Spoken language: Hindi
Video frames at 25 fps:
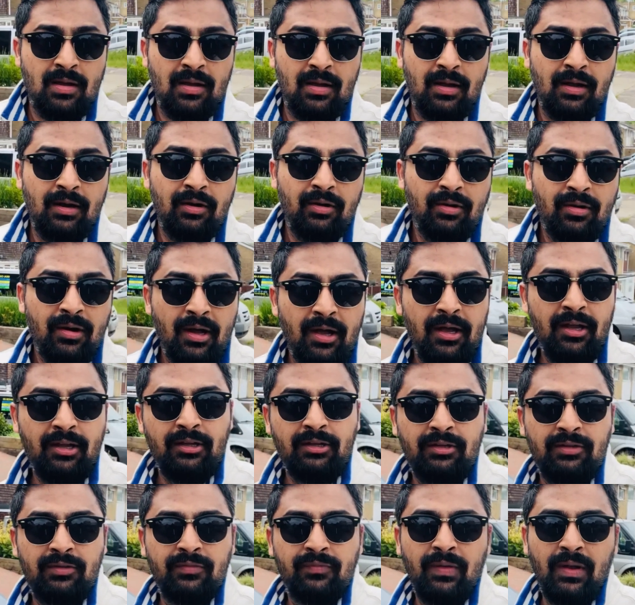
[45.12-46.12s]
हेलो
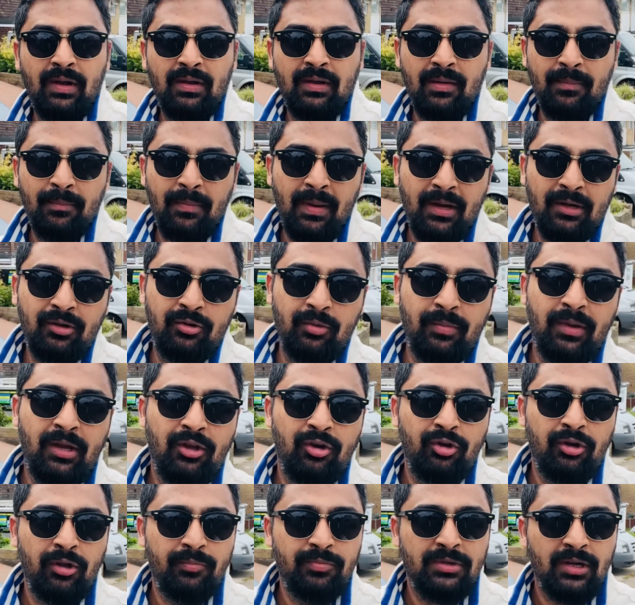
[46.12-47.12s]
गाइस वेलकम बैक टू माय
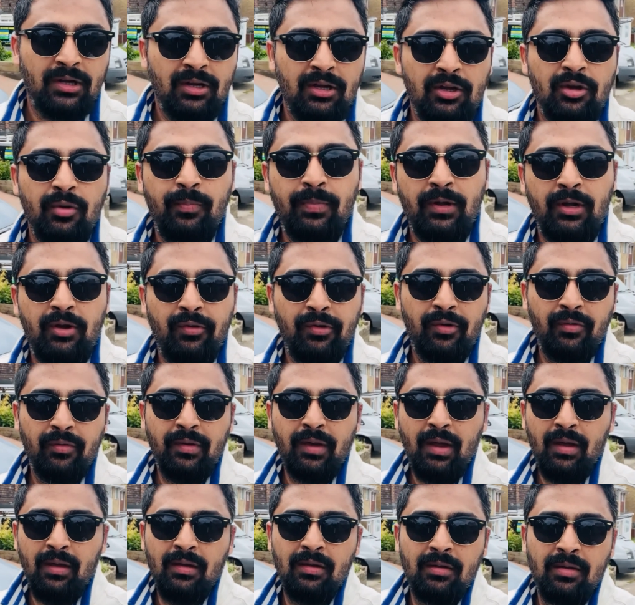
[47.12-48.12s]
यूट्यूब चैनल यूपी टू यू के
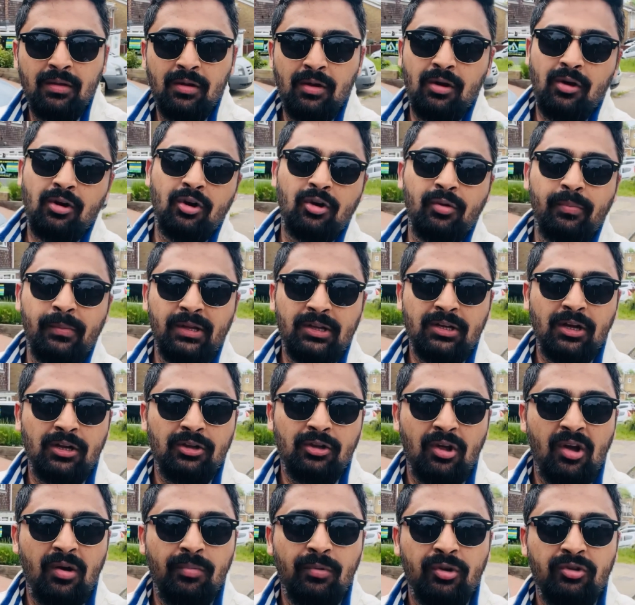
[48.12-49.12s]
और उम्मीद करता
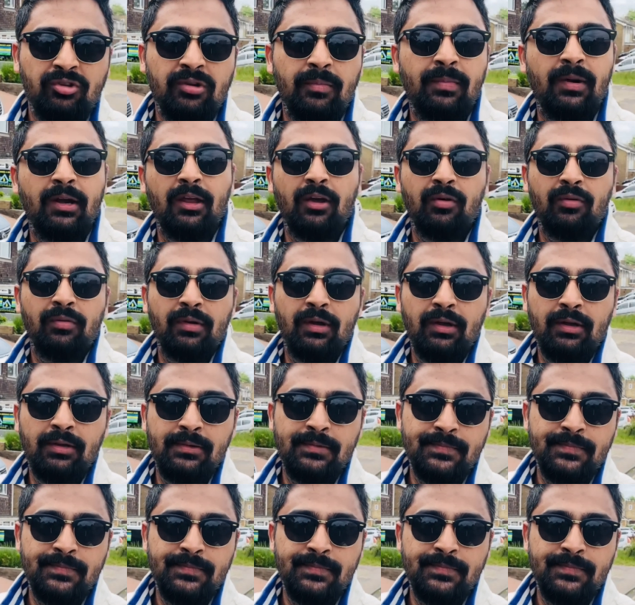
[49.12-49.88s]
हूँ आप लोग सब बढ़िया होंगे